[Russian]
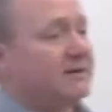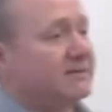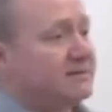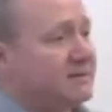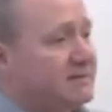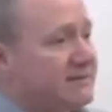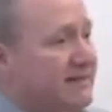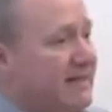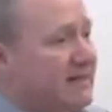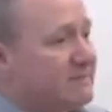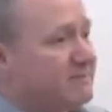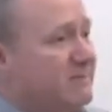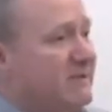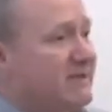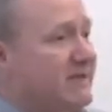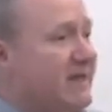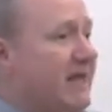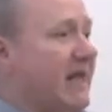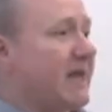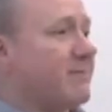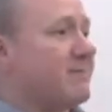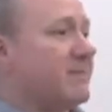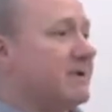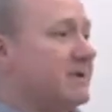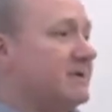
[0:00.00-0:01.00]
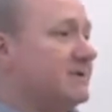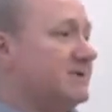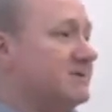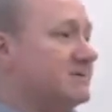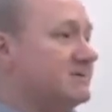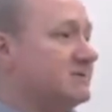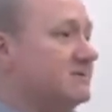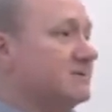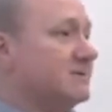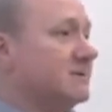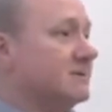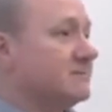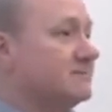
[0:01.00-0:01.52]
– это неотменяемая
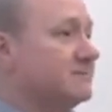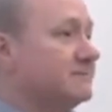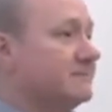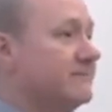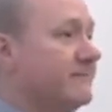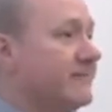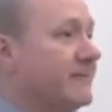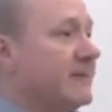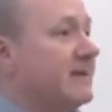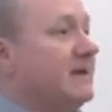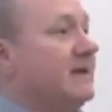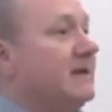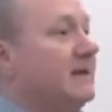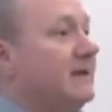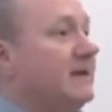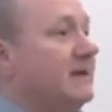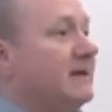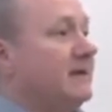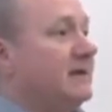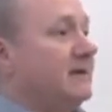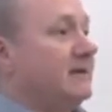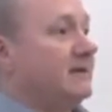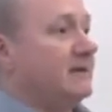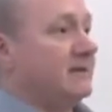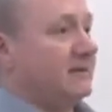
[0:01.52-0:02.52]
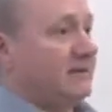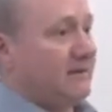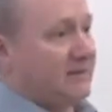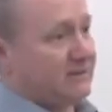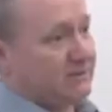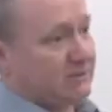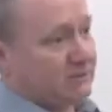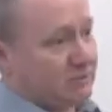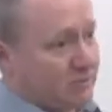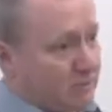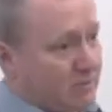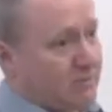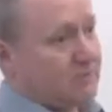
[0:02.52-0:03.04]
истина.
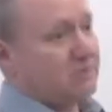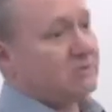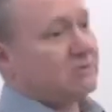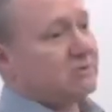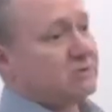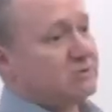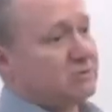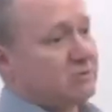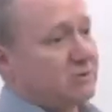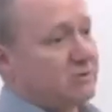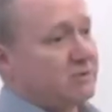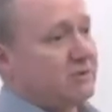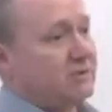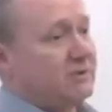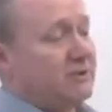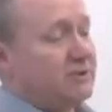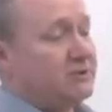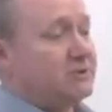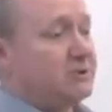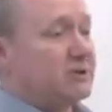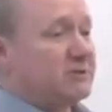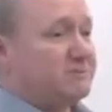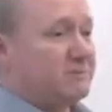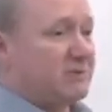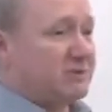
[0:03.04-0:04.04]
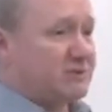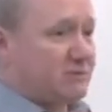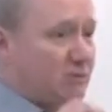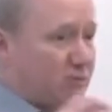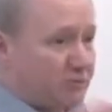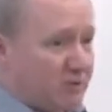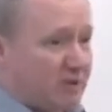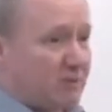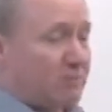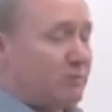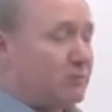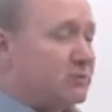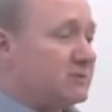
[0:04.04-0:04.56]
Это то, что и через
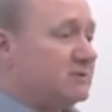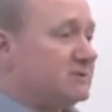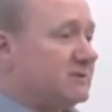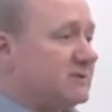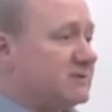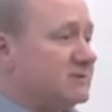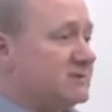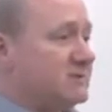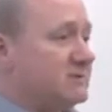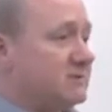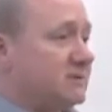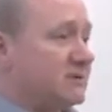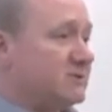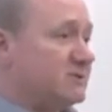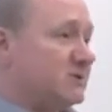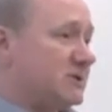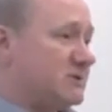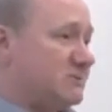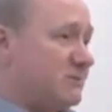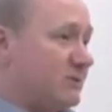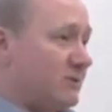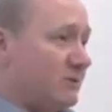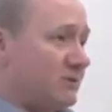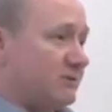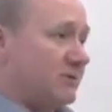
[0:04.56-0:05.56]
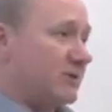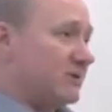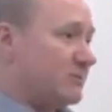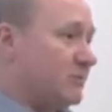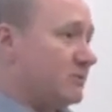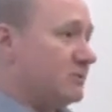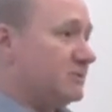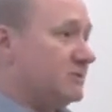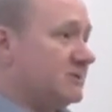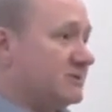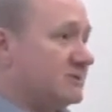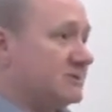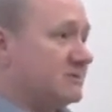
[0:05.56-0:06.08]
500 лет будет истиной, и через миллион лет
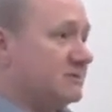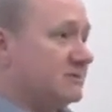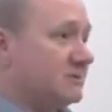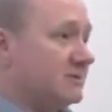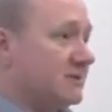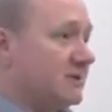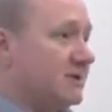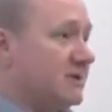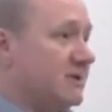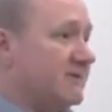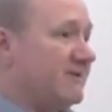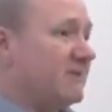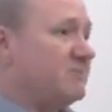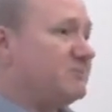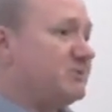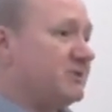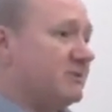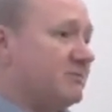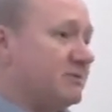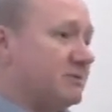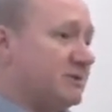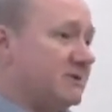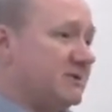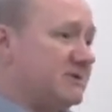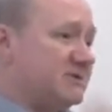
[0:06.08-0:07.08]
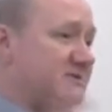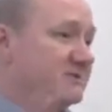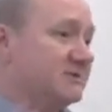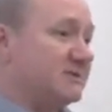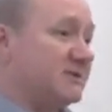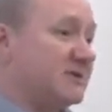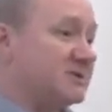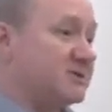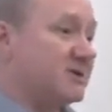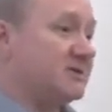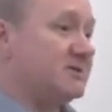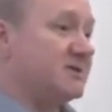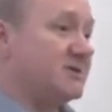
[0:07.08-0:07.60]
будет истиной. И вообще было
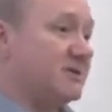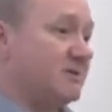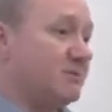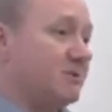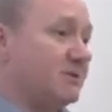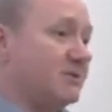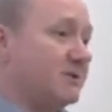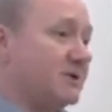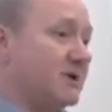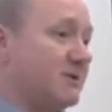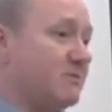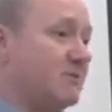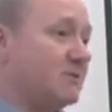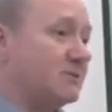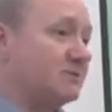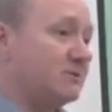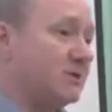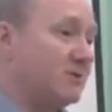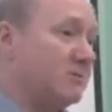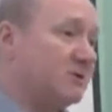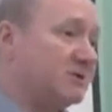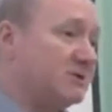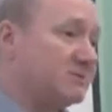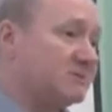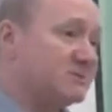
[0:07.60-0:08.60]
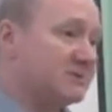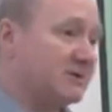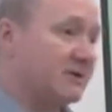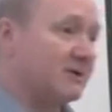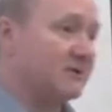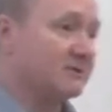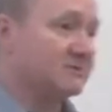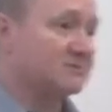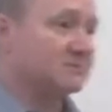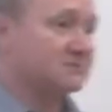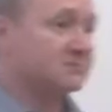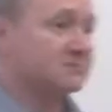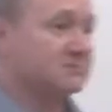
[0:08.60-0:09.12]
истинно, даже когда не было никого, кто об этом
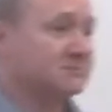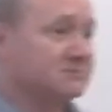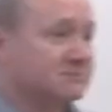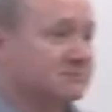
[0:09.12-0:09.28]
знал